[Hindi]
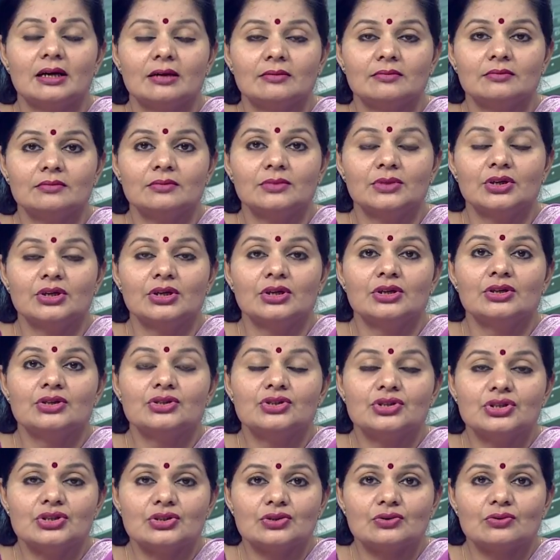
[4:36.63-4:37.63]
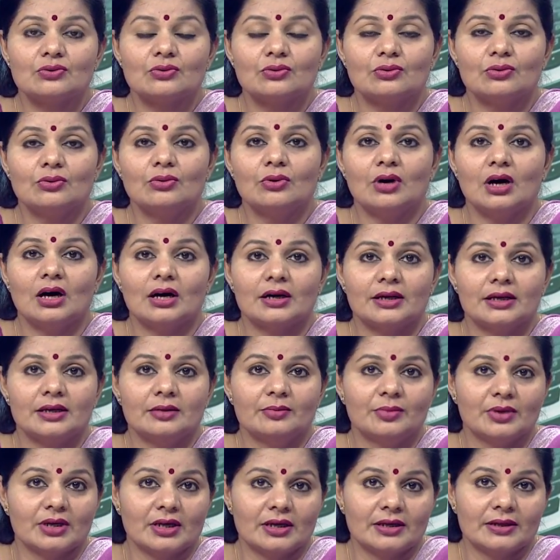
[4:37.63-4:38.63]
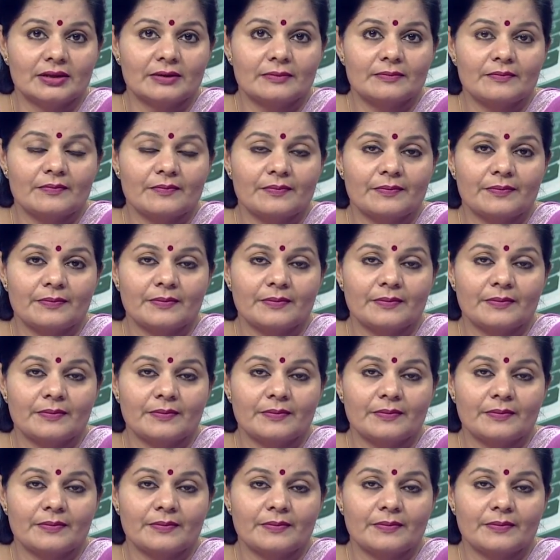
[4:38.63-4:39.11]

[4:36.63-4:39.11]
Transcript: हम चीज़ों को आगे बढ़ाएं